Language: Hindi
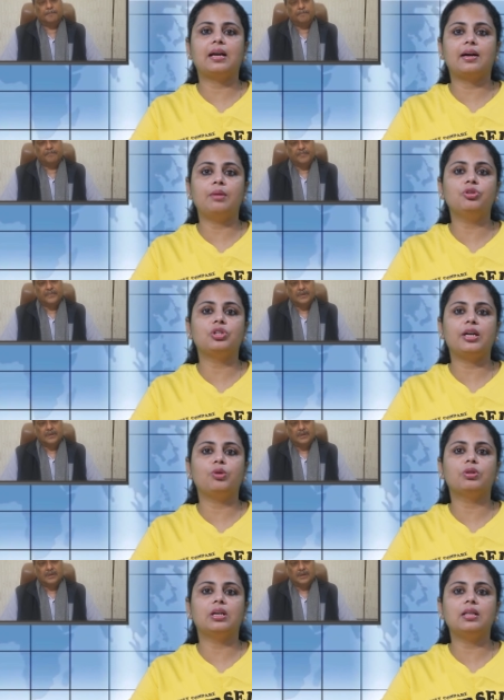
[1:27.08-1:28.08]
के
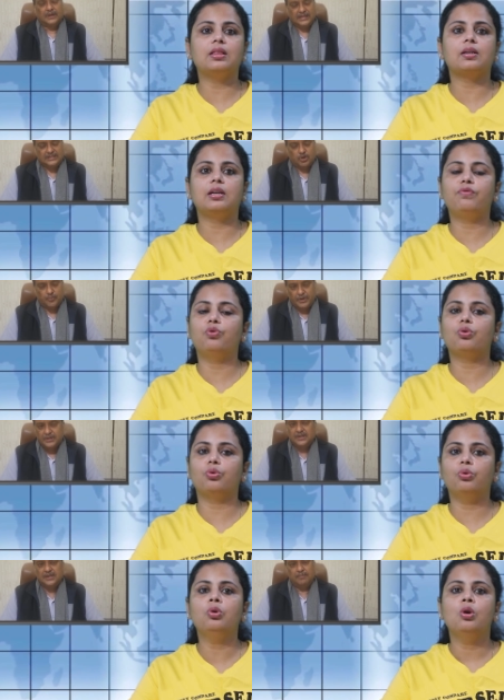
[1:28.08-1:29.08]
कर्मचारियों की तकलीफों
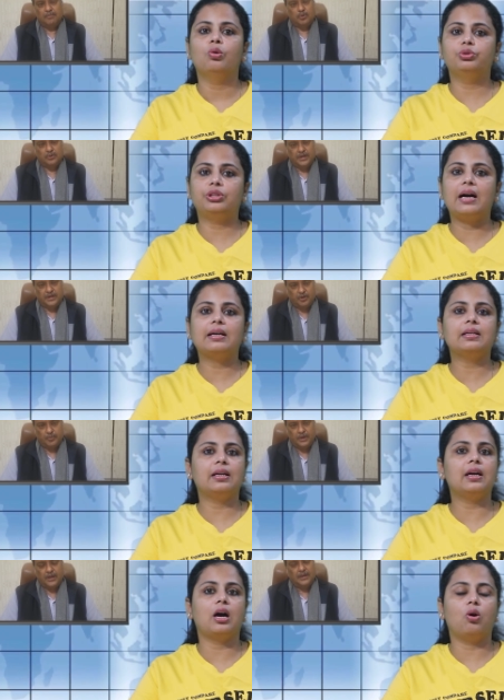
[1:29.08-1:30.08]
को उजागर
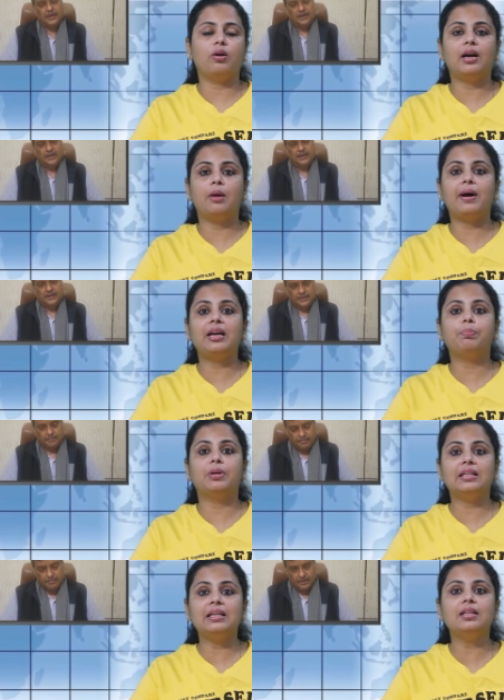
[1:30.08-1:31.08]
किया और हमारे
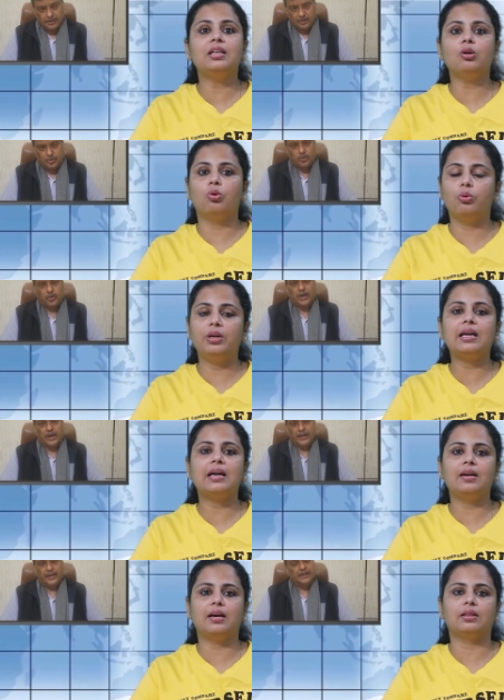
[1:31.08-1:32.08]
प्रतिनिधि होने
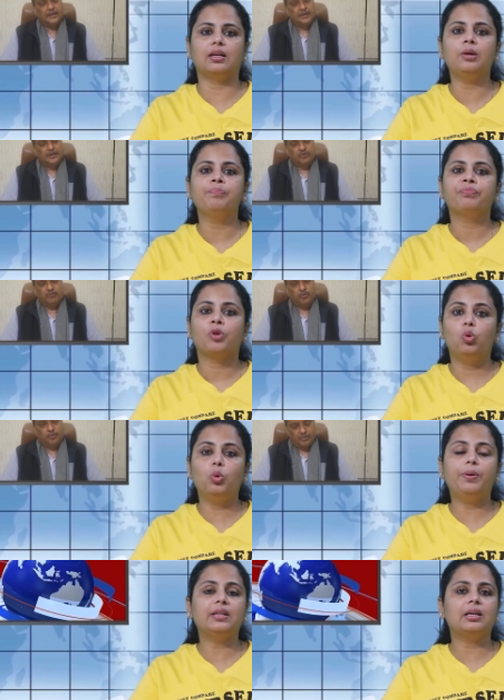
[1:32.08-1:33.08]
के नाते
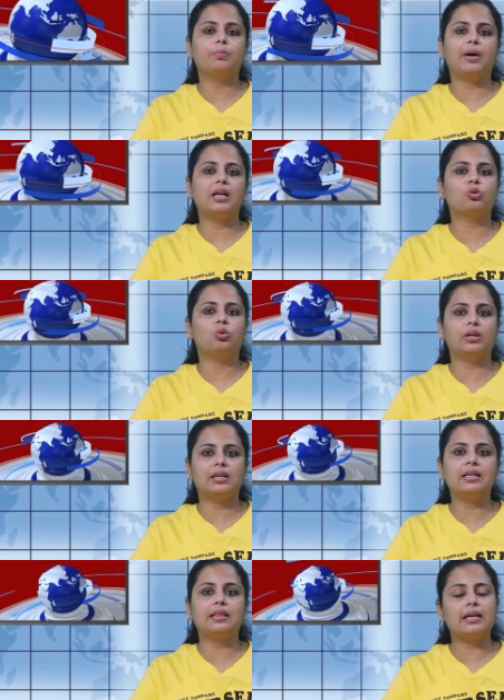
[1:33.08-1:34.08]
ऊपर तक बात को
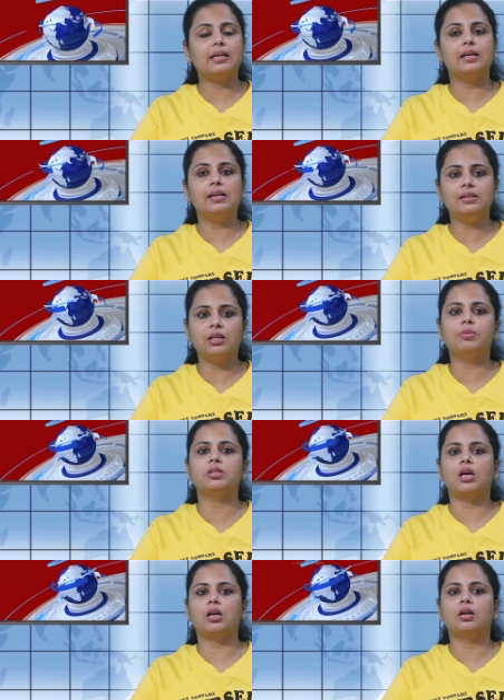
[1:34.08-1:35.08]
रखी ताकि इस
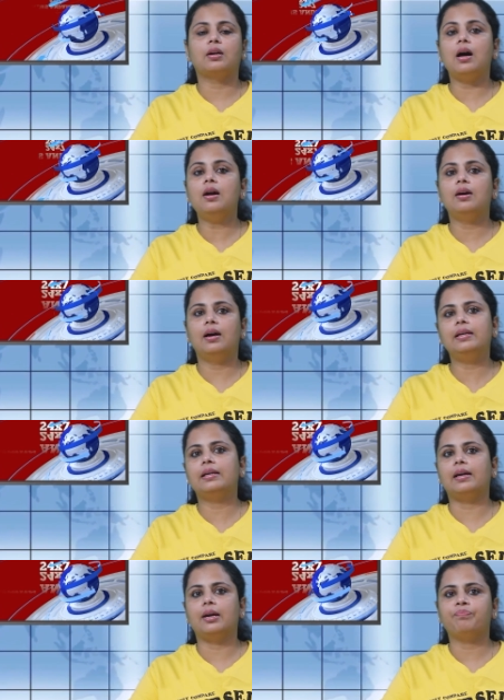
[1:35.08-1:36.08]
समस्या का हल
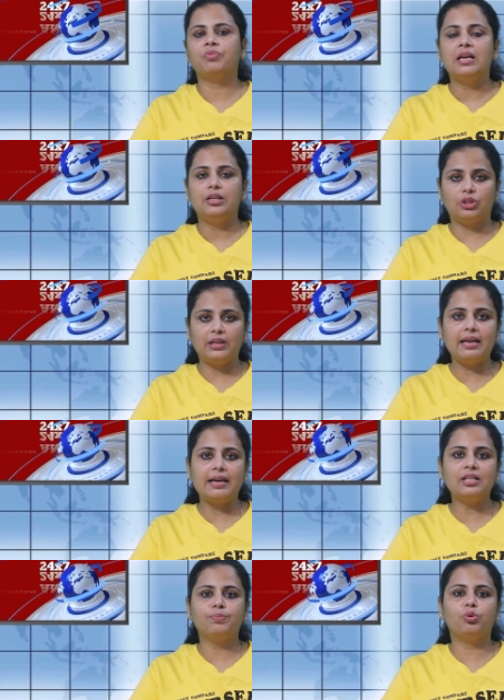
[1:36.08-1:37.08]
निकले चलिए
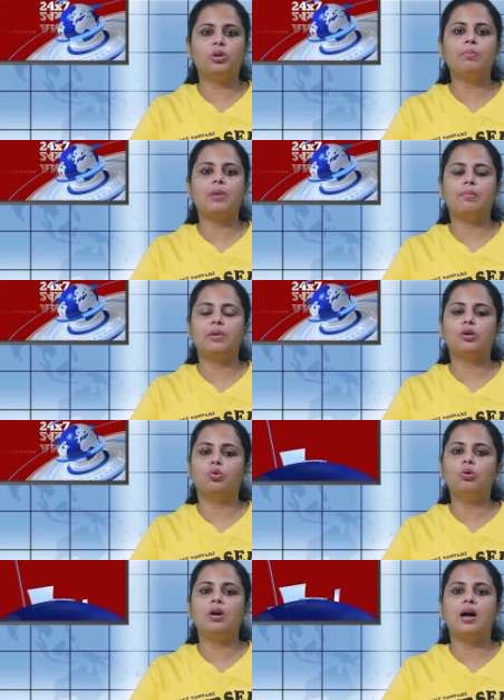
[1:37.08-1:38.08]
इस पूरे मामले
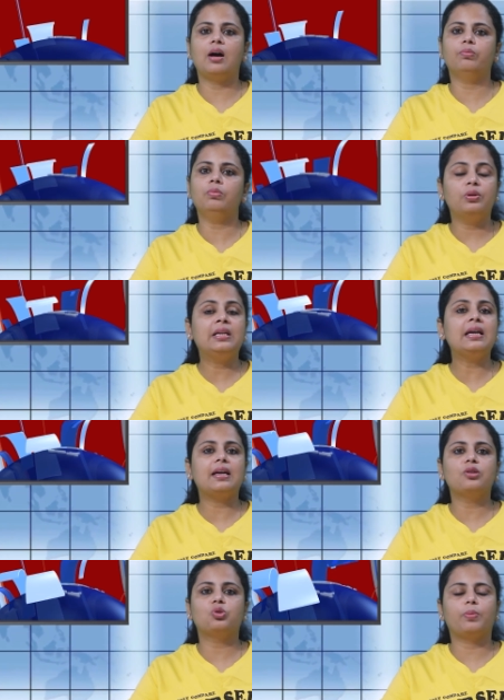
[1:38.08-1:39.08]
को हम उन्हीं
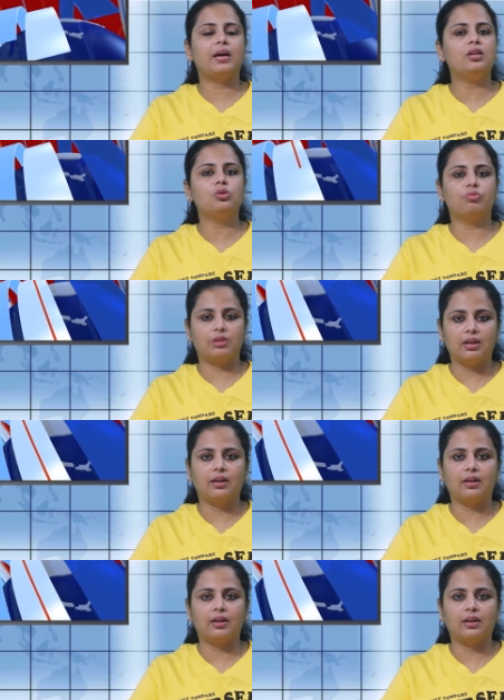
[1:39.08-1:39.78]
की जुबानी सुनते